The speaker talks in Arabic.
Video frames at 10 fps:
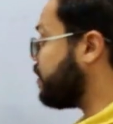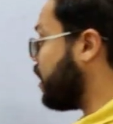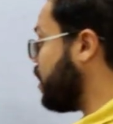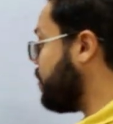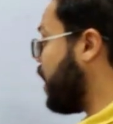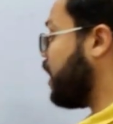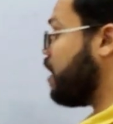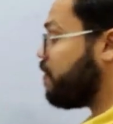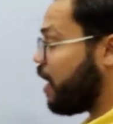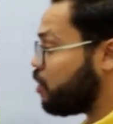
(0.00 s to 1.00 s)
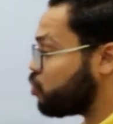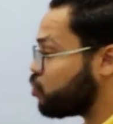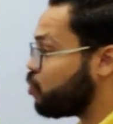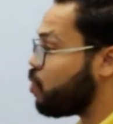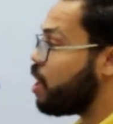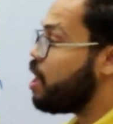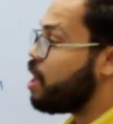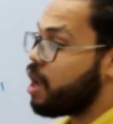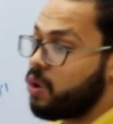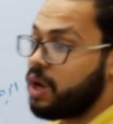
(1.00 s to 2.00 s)
اتكلمنا عن أفعال الشروع
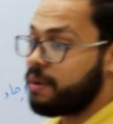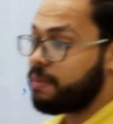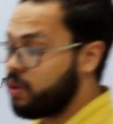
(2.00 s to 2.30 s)
هقول لك